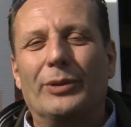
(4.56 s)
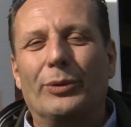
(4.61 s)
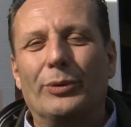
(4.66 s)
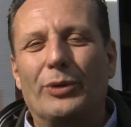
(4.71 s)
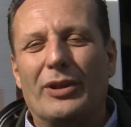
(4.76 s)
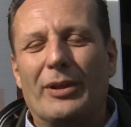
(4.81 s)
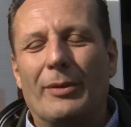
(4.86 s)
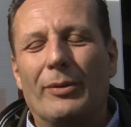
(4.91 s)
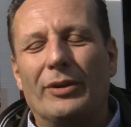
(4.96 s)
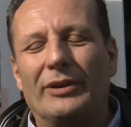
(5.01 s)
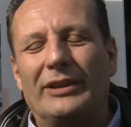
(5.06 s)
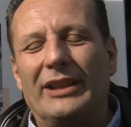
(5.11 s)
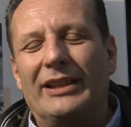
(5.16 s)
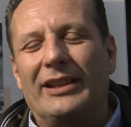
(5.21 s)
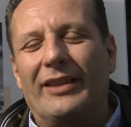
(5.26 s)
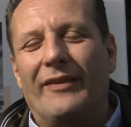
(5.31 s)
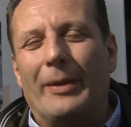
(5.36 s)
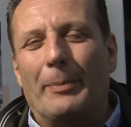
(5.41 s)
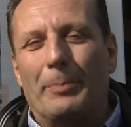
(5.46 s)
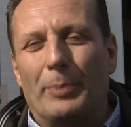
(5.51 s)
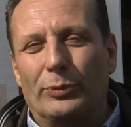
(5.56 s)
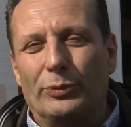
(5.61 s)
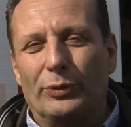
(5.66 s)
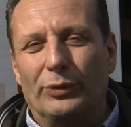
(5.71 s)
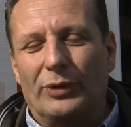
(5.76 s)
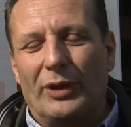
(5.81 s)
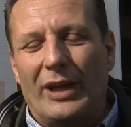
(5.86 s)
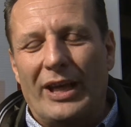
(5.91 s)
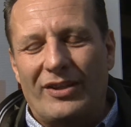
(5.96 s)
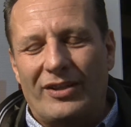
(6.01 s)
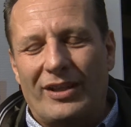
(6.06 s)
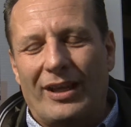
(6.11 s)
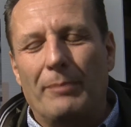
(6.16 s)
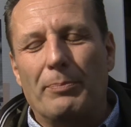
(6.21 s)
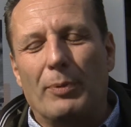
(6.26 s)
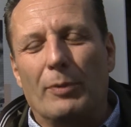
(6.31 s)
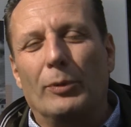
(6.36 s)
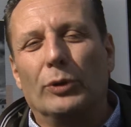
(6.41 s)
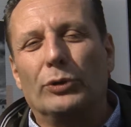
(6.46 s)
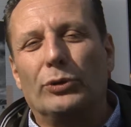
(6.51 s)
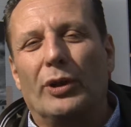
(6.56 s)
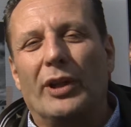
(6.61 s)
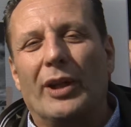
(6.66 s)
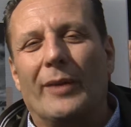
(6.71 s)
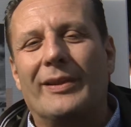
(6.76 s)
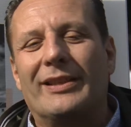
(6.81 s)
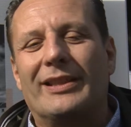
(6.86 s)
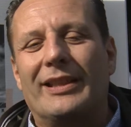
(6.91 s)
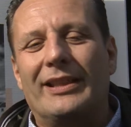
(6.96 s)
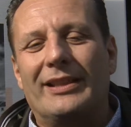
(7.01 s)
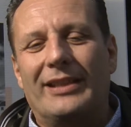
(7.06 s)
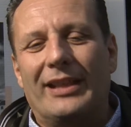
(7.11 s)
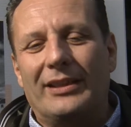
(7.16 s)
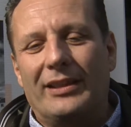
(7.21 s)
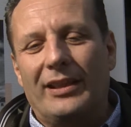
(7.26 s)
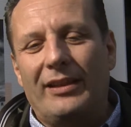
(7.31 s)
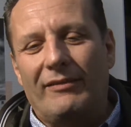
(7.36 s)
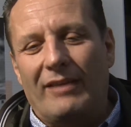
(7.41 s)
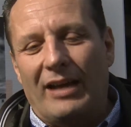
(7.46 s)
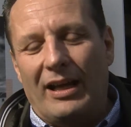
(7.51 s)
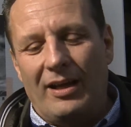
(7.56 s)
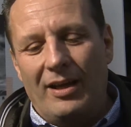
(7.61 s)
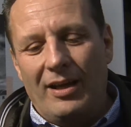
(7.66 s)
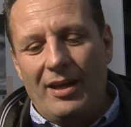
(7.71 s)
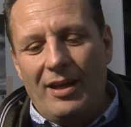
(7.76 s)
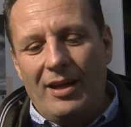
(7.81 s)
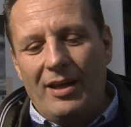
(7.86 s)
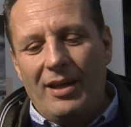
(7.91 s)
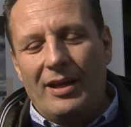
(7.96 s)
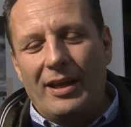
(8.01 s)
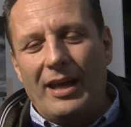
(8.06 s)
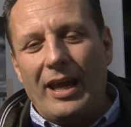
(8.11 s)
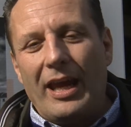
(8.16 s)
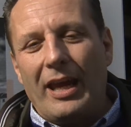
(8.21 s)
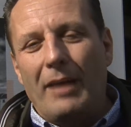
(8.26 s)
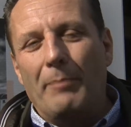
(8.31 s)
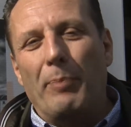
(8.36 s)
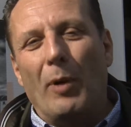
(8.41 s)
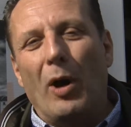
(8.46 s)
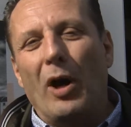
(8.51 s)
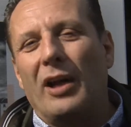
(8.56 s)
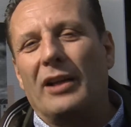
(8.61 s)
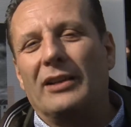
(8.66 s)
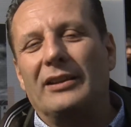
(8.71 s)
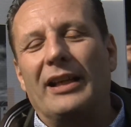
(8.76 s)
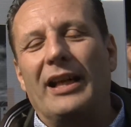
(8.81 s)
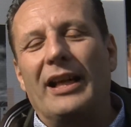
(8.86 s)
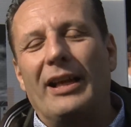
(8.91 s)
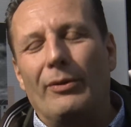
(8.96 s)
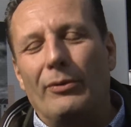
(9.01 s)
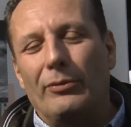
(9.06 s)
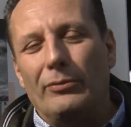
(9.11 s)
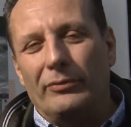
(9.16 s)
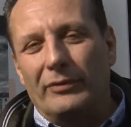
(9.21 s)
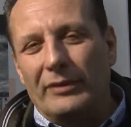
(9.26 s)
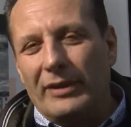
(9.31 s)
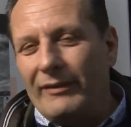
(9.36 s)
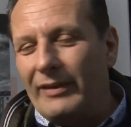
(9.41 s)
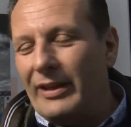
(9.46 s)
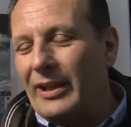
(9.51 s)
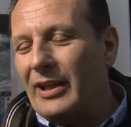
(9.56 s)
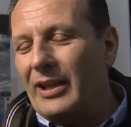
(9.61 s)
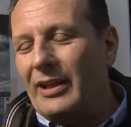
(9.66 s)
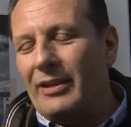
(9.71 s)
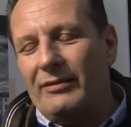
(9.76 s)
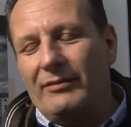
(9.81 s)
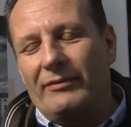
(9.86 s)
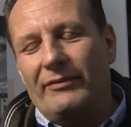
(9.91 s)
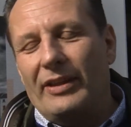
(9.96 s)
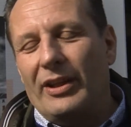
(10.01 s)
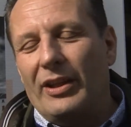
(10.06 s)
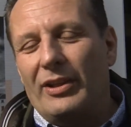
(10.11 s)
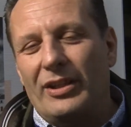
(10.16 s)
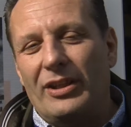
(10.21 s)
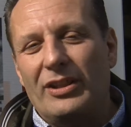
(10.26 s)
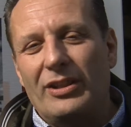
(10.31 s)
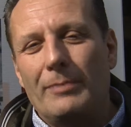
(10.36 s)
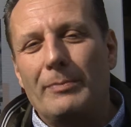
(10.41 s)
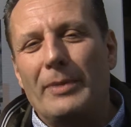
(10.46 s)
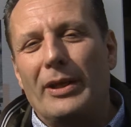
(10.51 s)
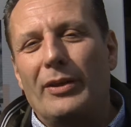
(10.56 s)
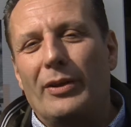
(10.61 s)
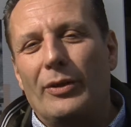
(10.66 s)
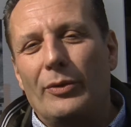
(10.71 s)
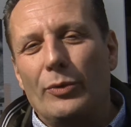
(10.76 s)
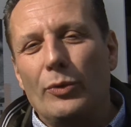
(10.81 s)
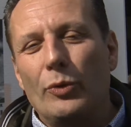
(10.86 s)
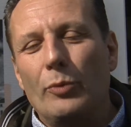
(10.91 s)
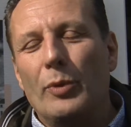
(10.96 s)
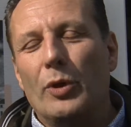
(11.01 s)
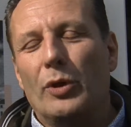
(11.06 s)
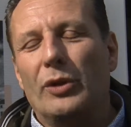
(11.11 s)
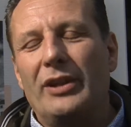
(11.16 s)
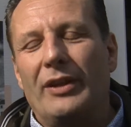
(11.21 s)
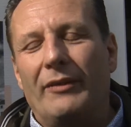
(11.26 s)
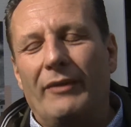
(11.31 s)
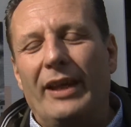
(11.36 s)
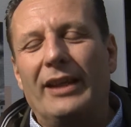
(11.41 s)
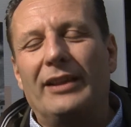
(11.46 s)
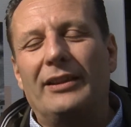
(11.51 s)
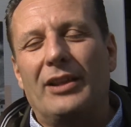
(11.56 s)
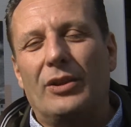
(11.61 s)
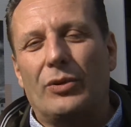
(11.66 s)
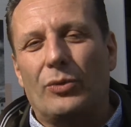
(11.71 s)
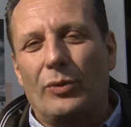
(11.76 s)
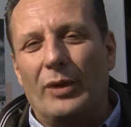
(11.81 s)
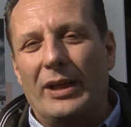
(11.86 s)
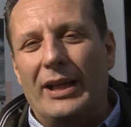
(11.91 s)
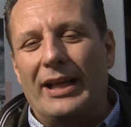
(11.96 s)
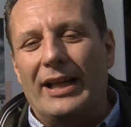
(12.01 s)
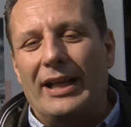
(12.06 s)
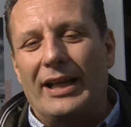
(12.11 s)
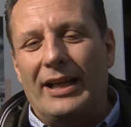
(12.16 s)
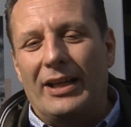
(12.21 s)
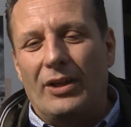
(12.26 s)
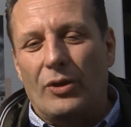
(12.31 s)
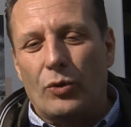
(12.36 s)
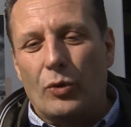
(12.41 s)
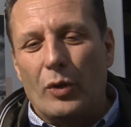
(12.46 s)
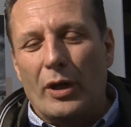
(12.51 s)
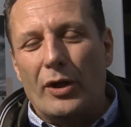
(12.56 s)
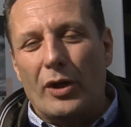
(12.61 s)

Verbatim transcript: tenuto, siamo contenti di aver potuto essere i promotori di questa iniziativa che porta un variasissimo numero di eventi sulla, sulla,